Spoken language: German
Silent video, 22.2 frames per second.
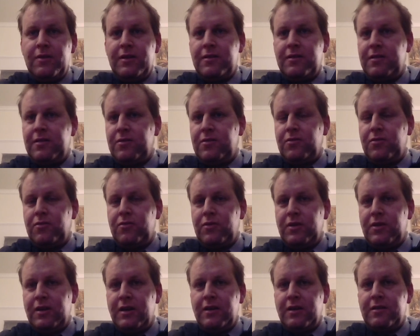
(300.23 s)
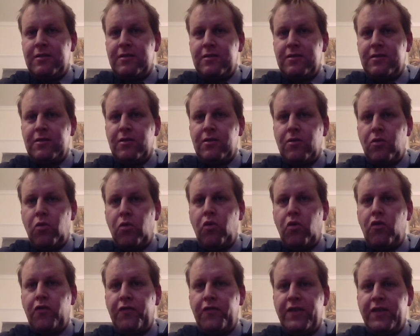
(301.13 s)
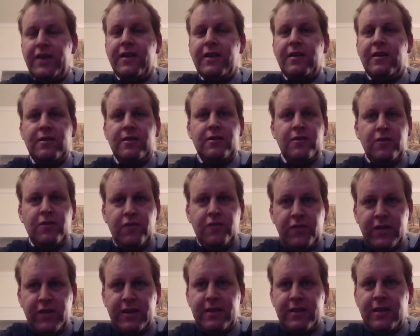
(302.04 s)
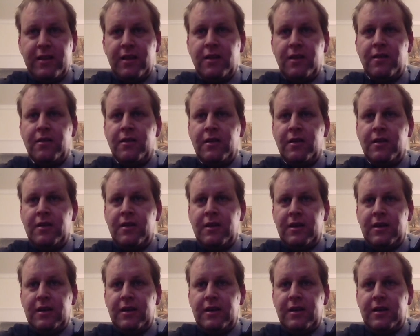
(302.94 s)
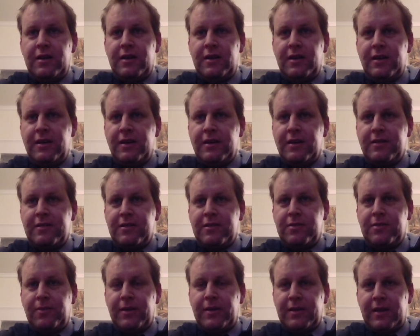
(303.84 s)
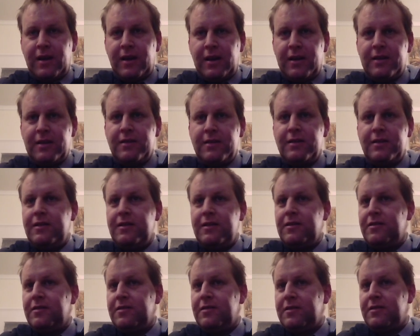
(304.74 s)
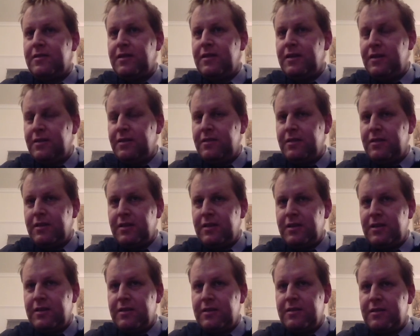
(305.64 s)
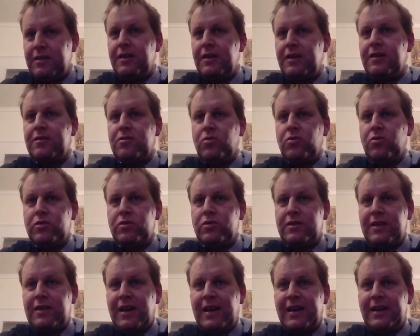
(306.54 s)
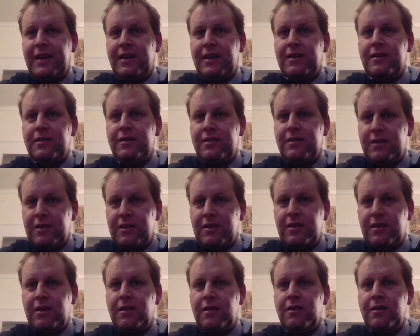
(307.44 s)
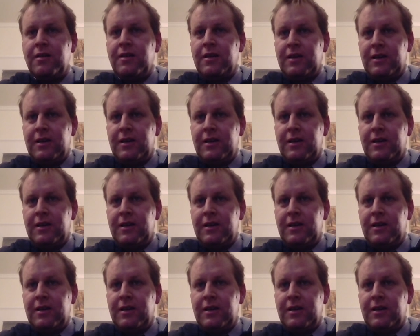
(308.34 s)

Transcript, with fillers: zu x hoch 4 Viertel äh, x Quadrat ist integriert x hoch 3 Drittel.